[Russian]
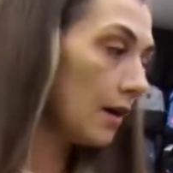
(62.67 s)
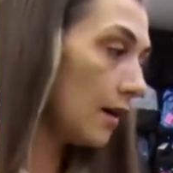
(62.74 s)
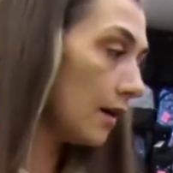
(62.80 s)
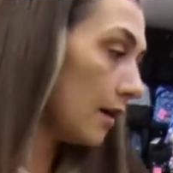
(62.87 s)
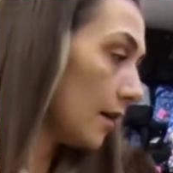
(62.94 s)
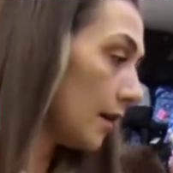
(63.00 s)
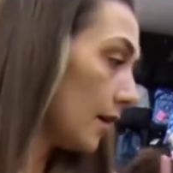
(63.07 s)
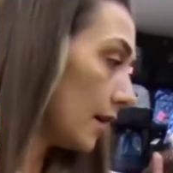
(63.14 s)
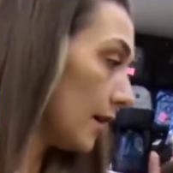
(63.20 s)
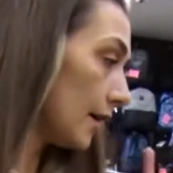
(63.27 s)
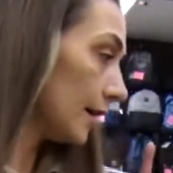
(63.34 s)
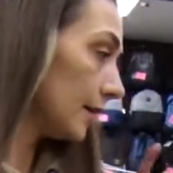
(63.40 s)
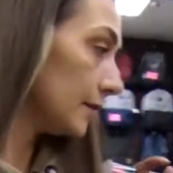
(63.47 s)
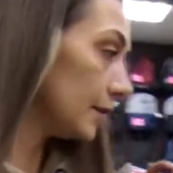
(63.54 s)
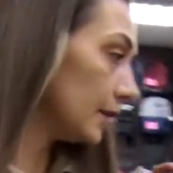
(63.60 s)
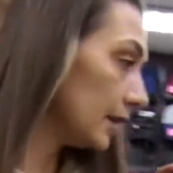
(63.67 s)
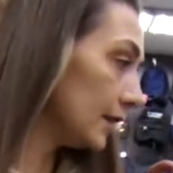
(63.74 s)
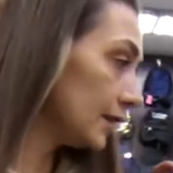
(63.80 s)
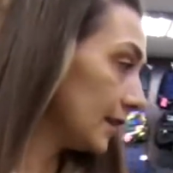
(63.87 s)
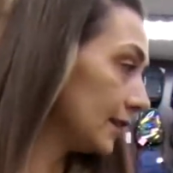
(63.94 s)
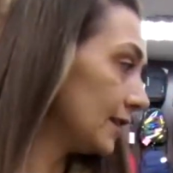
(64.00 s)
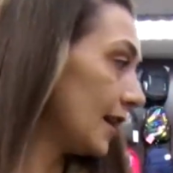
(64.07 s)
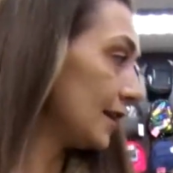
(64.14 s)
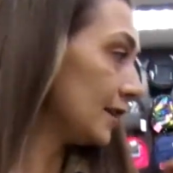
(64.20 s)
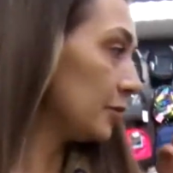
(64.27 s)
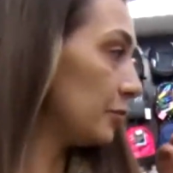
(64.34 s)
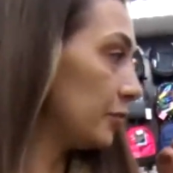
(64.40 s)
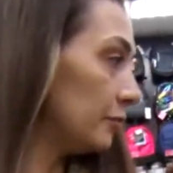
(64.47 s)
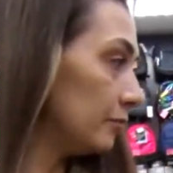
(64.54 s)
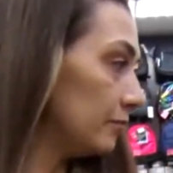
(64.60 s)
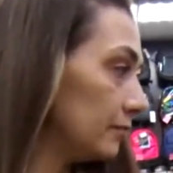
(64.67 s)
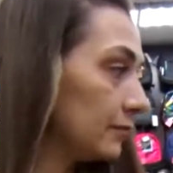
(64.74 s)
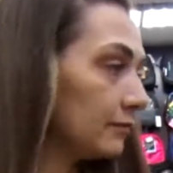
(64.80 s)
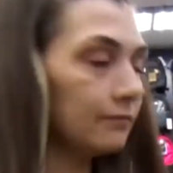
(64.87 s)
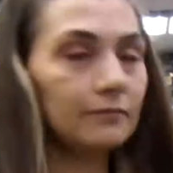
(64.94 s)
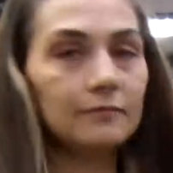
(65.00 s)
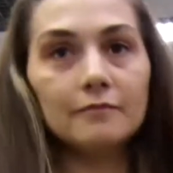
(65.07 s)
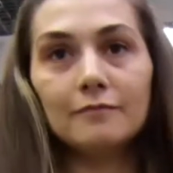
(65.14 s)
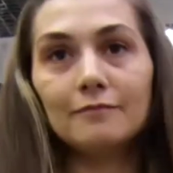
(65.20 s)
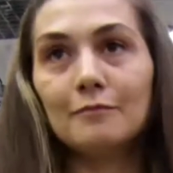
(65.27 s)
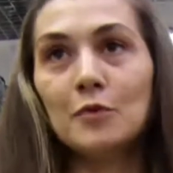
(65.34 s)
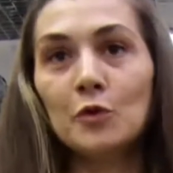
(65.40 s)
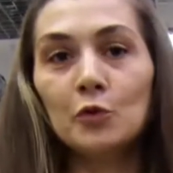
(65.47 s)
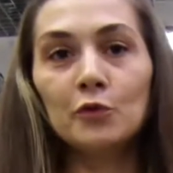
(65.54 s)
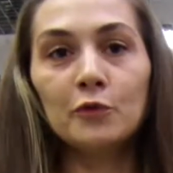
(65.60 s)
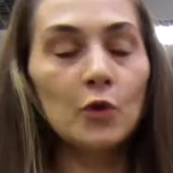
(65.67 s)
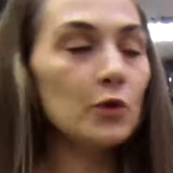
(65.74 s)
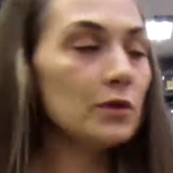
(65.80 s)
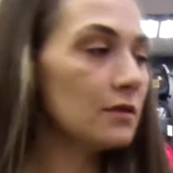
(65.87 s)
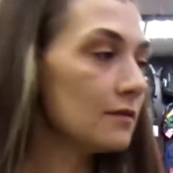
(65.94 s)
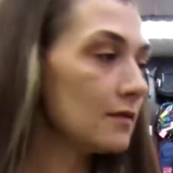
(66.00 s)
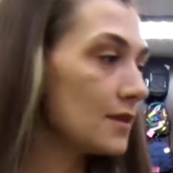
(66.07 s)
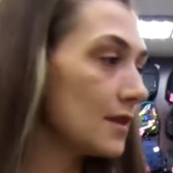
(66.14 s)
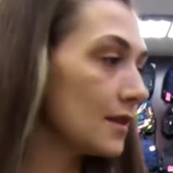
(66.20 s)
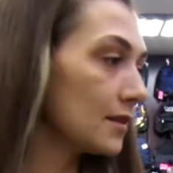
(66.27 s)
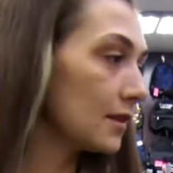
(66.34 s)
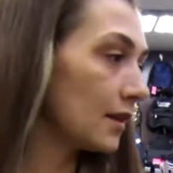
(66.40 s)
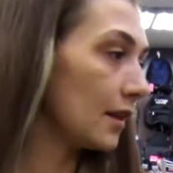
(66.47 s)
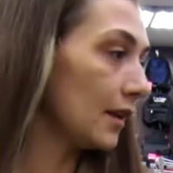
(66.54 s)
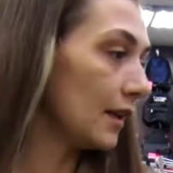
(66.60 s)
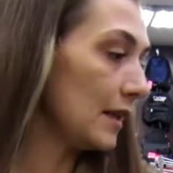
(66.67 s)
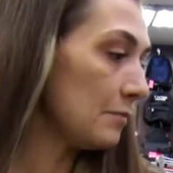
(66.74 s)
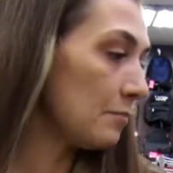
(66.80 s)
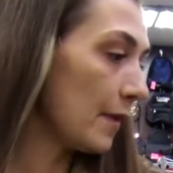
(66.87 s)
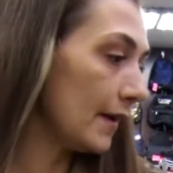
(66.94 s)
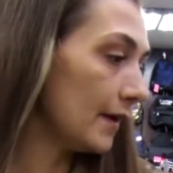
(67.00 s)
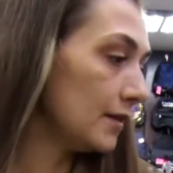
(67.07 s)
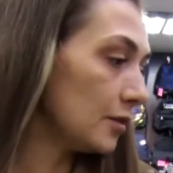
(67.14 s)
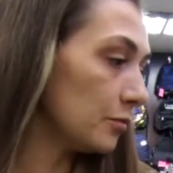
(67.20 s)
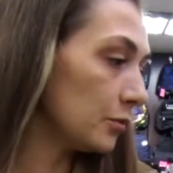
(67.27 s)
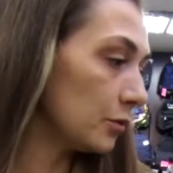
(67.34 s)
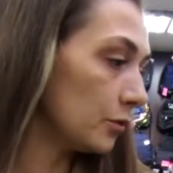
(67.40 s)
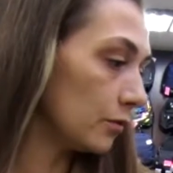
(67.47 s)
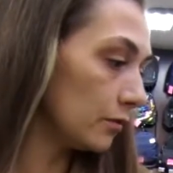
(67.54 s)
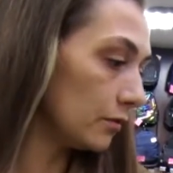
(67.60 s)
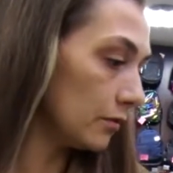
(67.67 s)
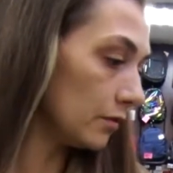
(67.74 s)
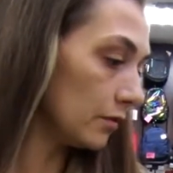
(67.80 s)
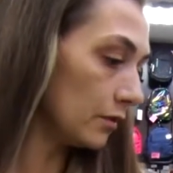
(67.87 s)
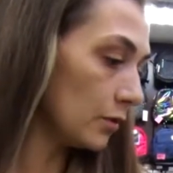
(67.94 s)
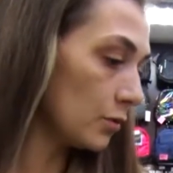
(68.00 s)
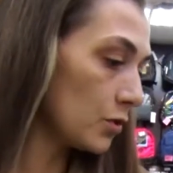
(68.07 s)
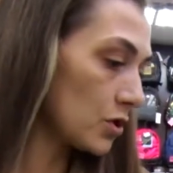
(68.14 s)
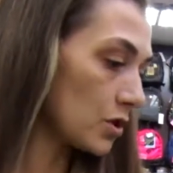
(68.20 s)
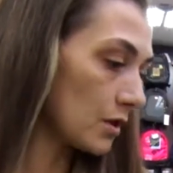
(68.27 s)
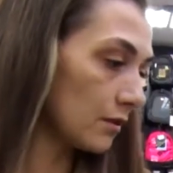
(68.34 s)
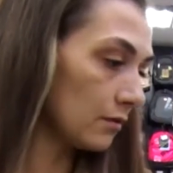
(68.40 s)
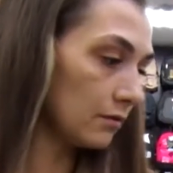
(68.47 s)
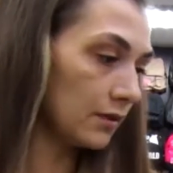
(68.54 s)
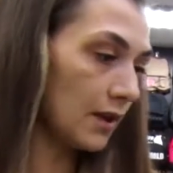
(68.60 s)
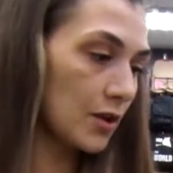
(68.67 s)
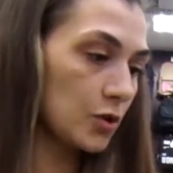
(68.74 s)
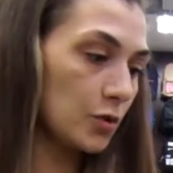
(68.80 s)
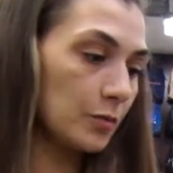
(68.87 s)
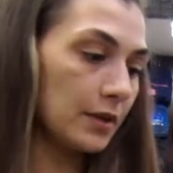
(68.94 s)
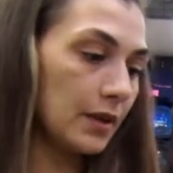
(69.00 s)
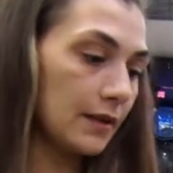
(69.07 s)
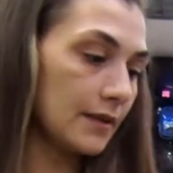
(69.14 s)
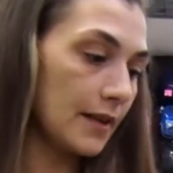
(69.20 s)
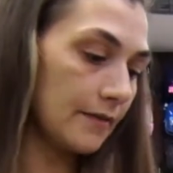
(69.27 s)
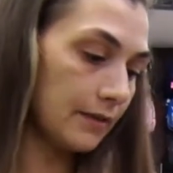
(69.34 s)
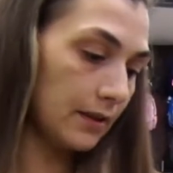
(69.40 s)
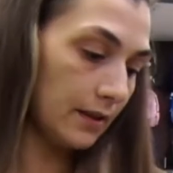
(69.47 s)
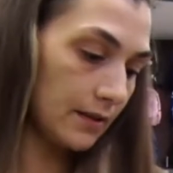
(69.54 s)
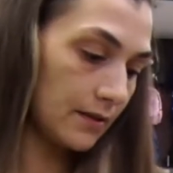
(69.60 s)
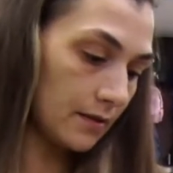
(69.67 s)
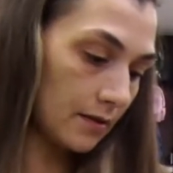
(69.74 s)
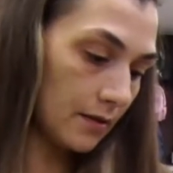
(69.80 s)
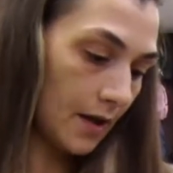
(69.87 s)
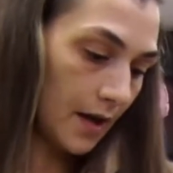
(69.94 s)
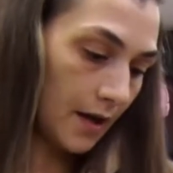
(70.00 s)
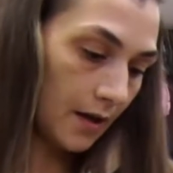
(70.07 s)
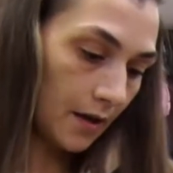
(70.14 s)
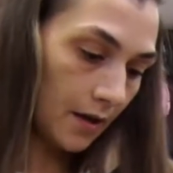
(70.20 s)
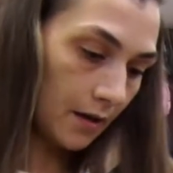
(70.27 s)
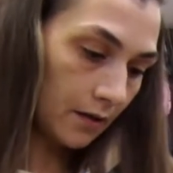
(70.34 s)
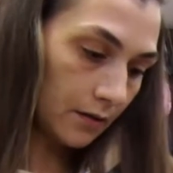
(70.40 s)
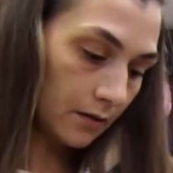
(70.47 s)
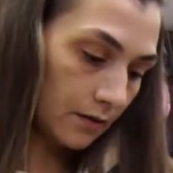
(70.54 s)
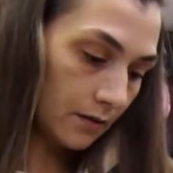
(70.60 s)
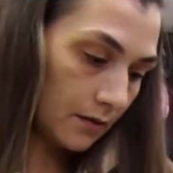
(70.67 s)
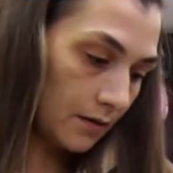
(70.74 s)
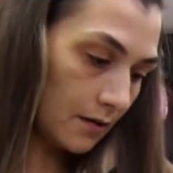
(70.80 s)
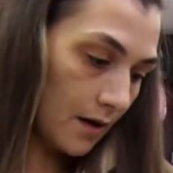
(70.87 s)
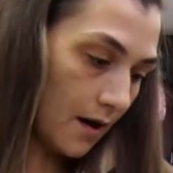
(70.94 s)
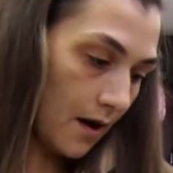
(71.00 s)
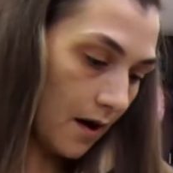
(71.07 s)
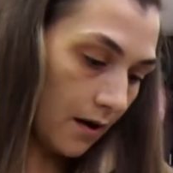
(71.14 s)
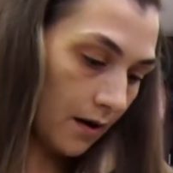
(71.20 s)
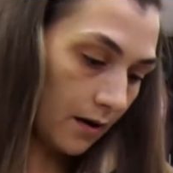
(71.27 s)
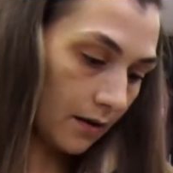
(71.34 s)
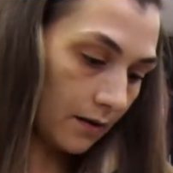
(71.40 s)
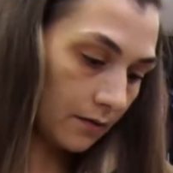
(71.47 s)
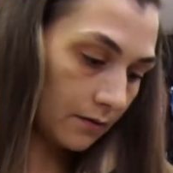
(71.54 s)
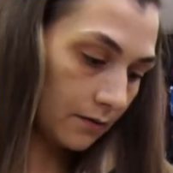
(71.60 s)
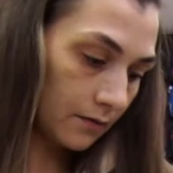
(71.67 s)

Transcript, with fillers: А, иногда они берут в рот детки, и поэтому лучше так, чтобы не отравились. Так.